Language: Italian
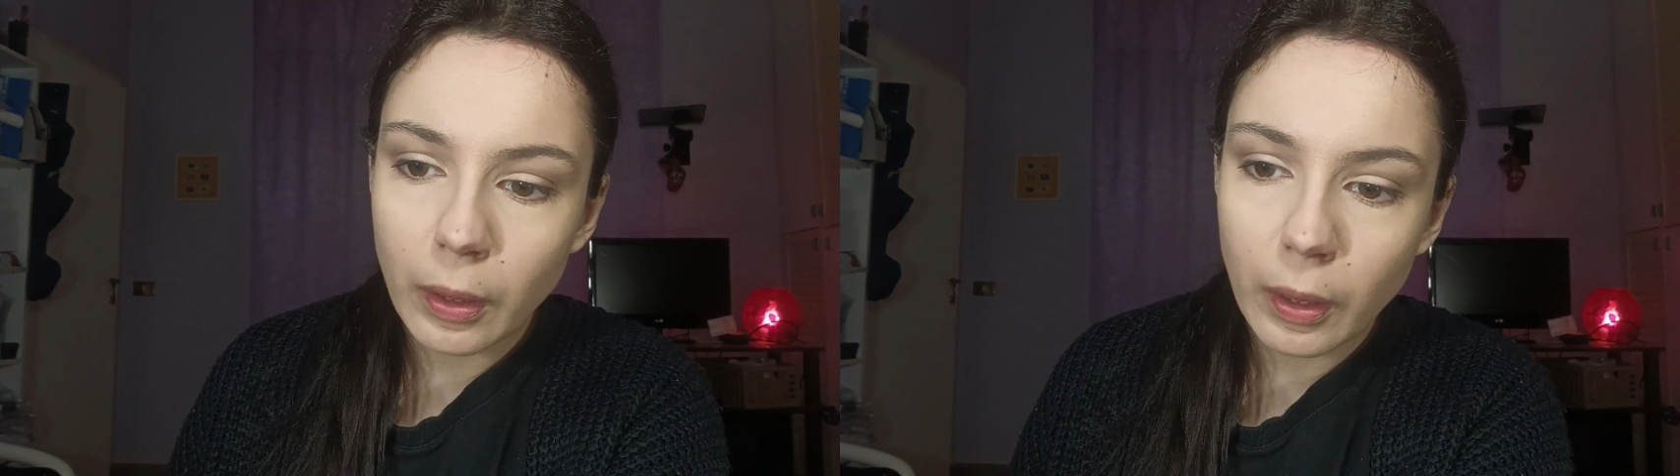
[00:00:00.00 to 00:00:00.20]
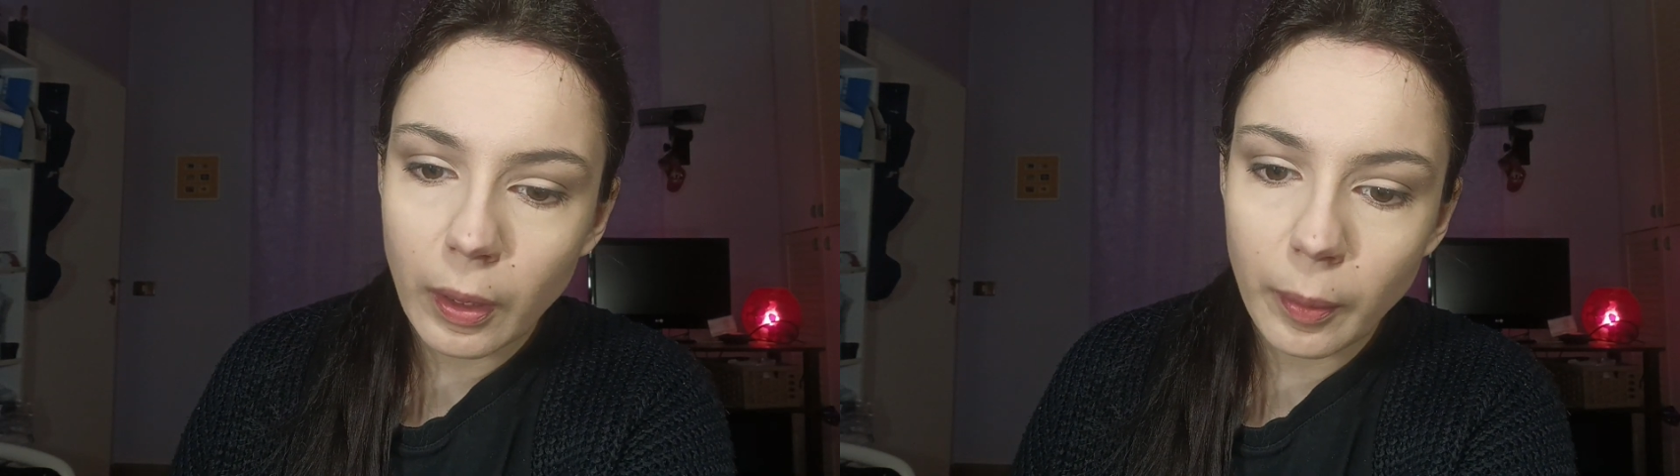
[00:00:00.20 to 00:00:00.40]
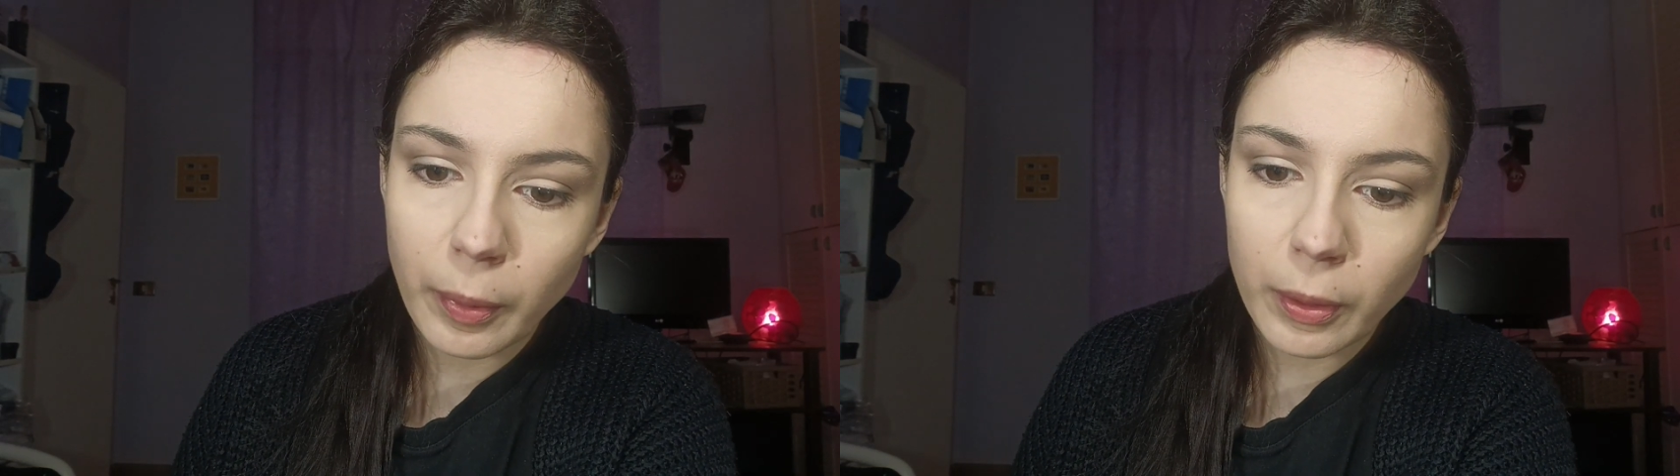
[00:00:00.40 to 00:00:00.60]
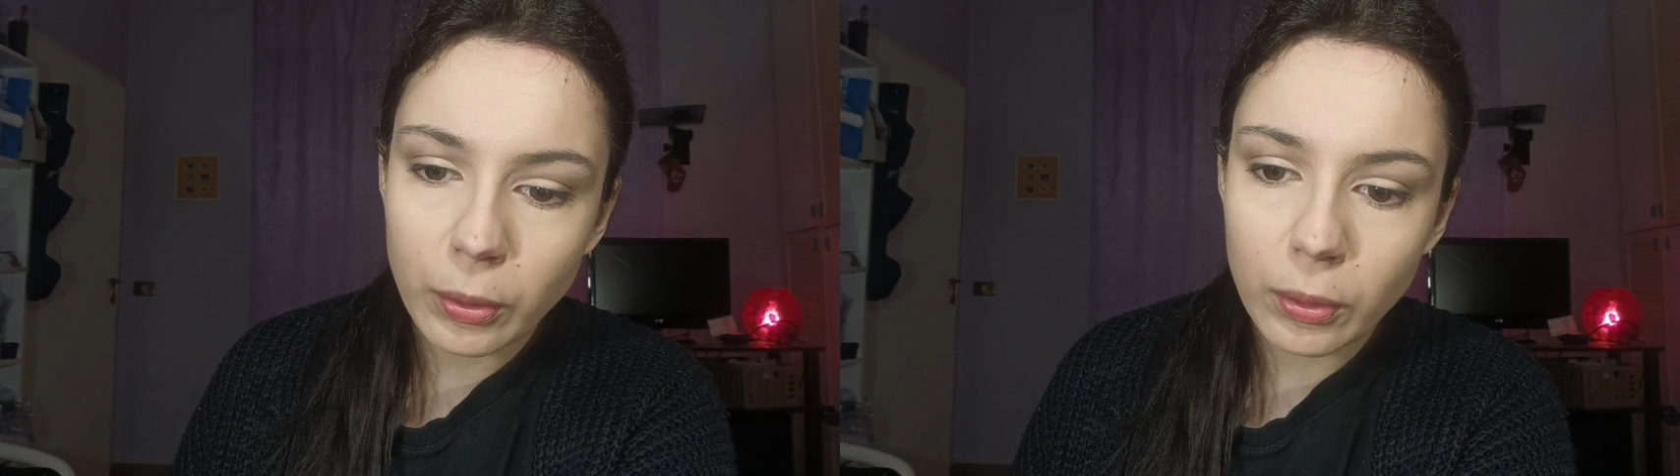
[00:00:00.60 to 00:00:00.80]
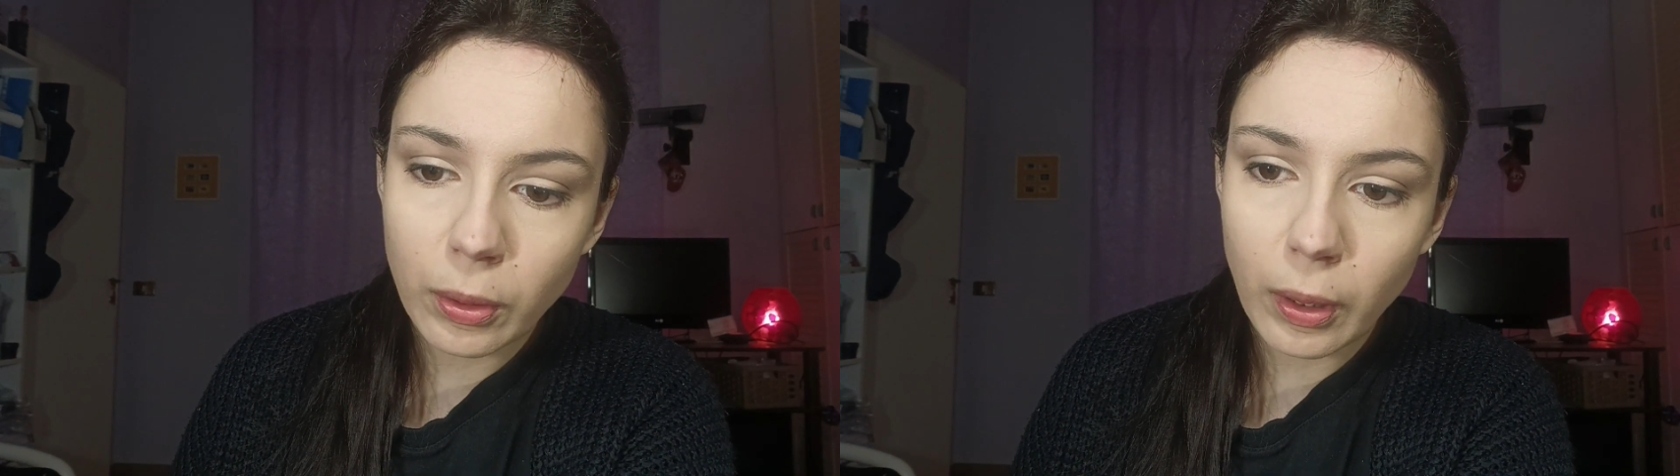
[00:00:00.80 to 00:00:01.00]
ha
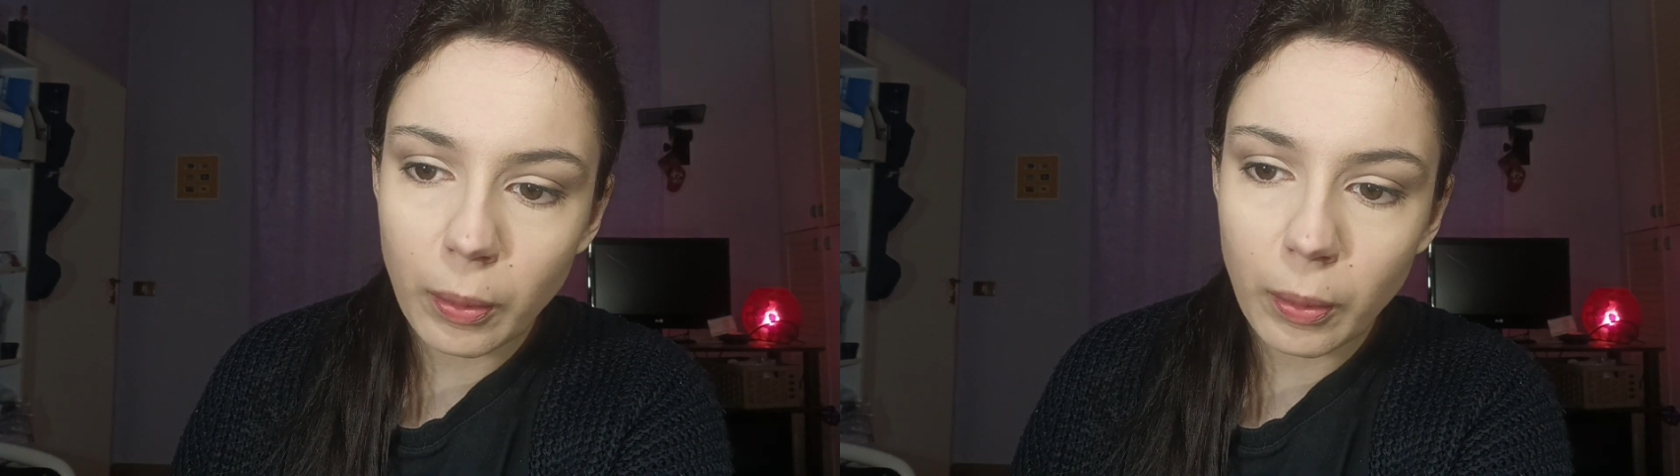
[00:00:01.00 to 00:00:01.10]
perduto la